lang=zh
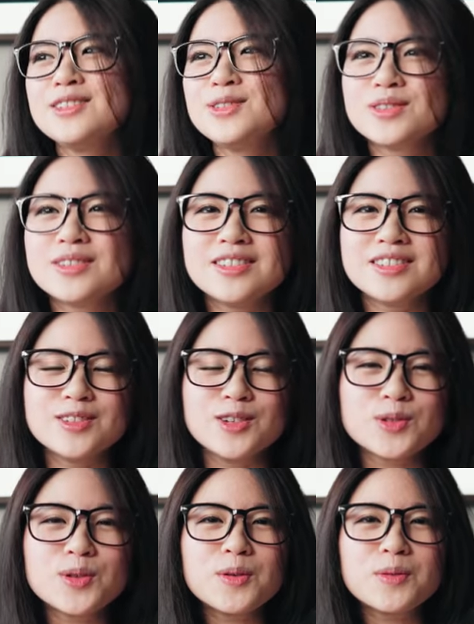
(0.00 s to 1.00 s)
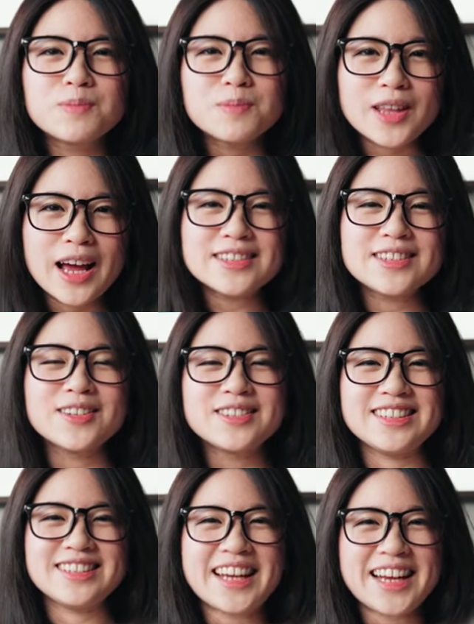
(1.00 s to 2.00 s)
就是有时候不太知道
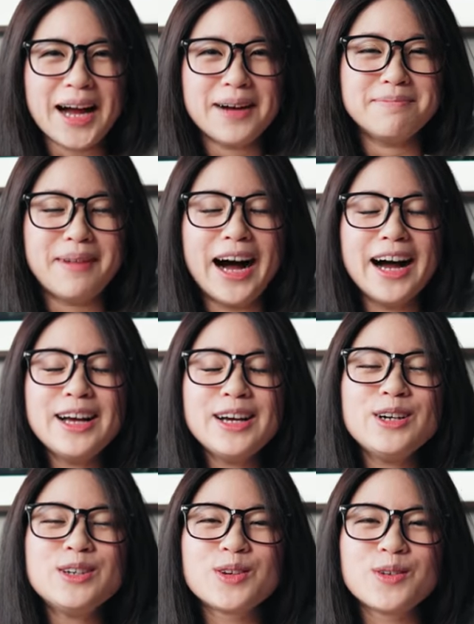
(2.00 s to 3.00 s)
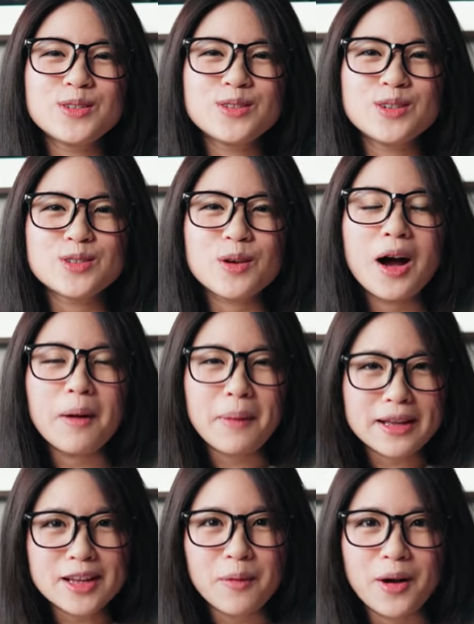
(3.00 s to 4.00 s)
自己在干嘛，所以我就觉得说，好
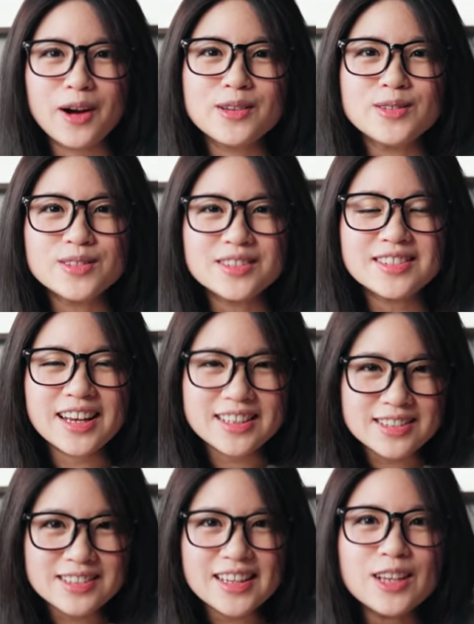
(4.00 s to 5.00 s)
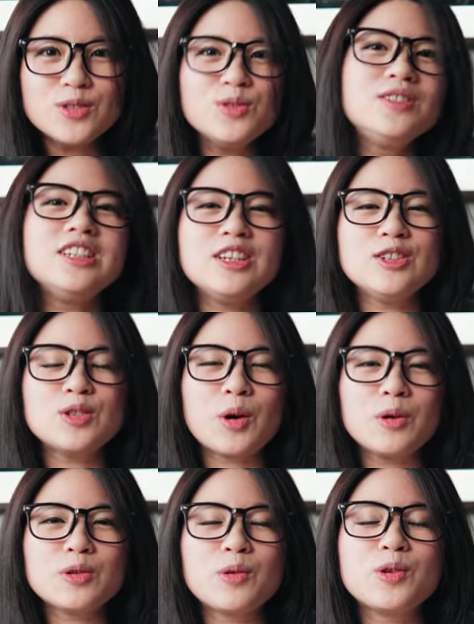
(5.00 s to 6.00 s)
吧，那我要就是再再去进
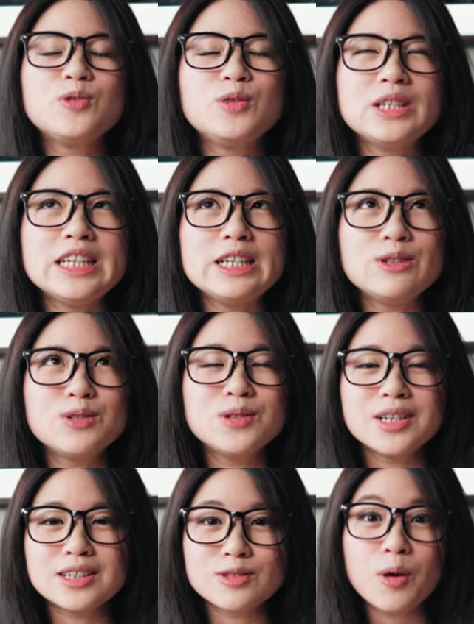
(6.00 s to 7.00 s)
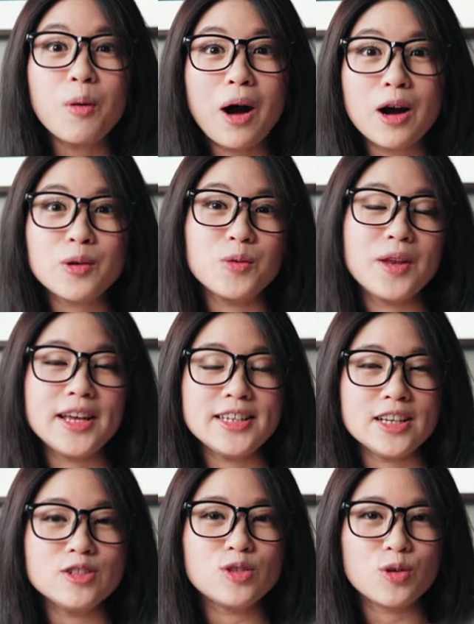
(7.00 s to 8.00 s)
修，所以我就决定去了中华谷类
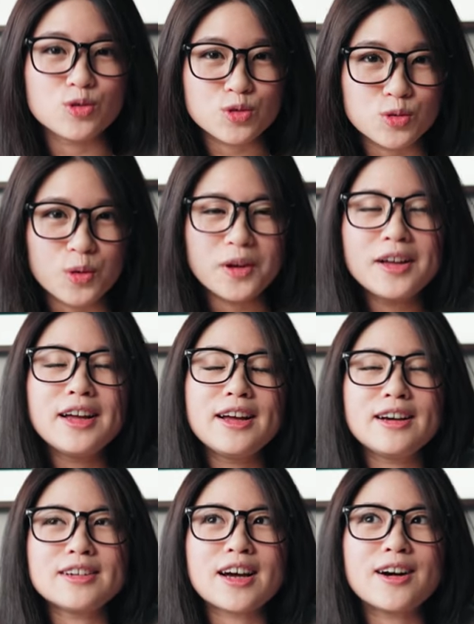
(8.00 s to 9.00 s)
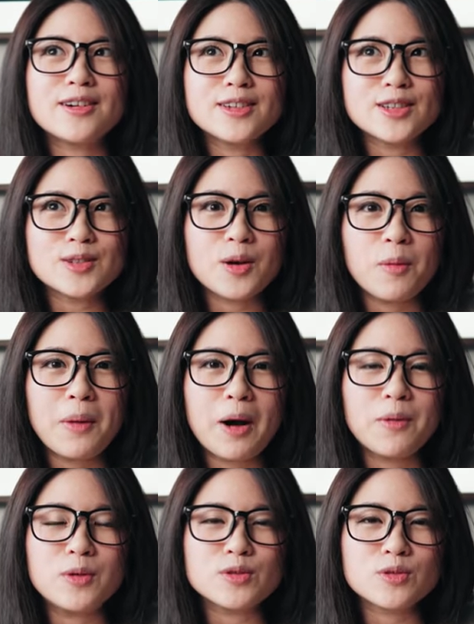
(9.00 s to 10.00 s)
研究所。然后那时候我
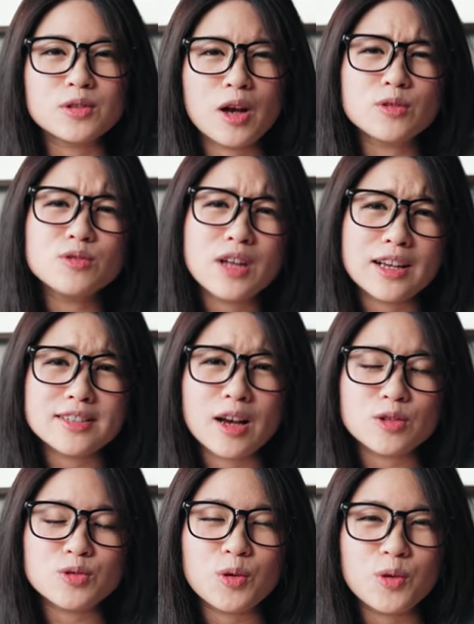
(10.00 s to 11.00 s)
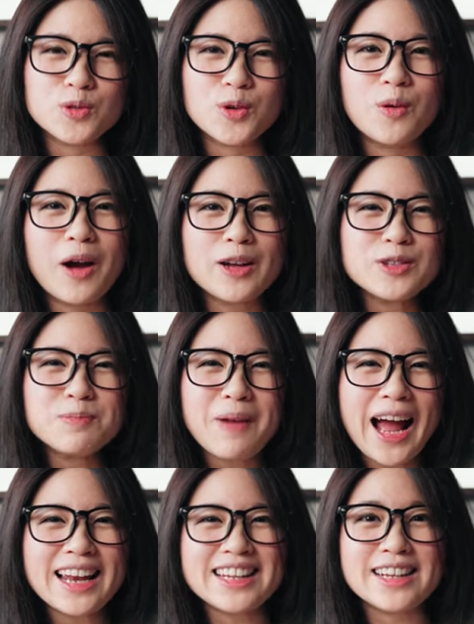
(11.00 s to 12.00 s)
爸问我说：“你要去哪里上学？”我说：“我要去
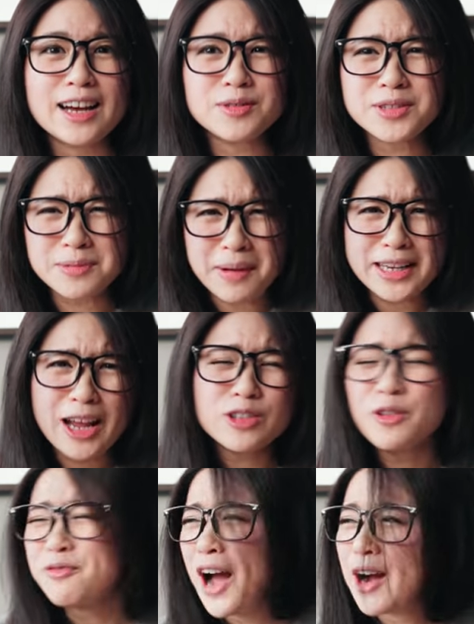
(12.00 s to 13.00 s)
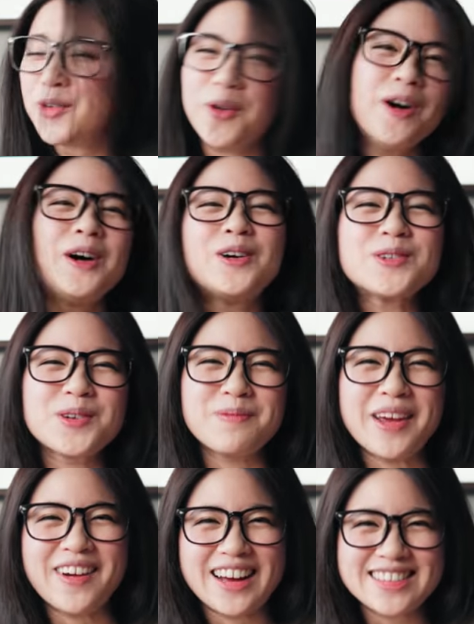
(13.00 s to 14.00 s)
巴黎。”他说：“什么？你要去法国？”我说：“
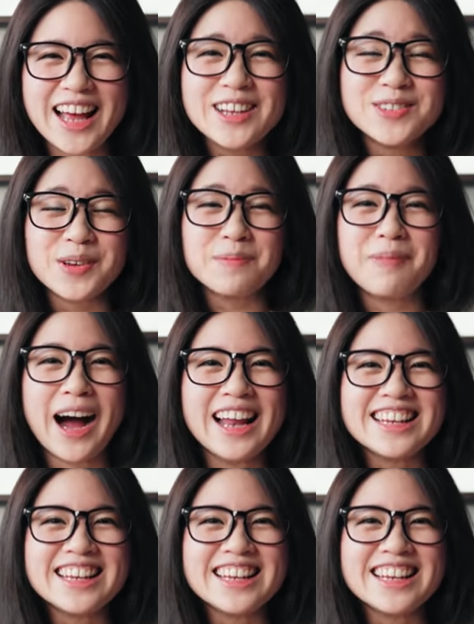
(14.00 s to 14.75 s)
没有啊，淡水巴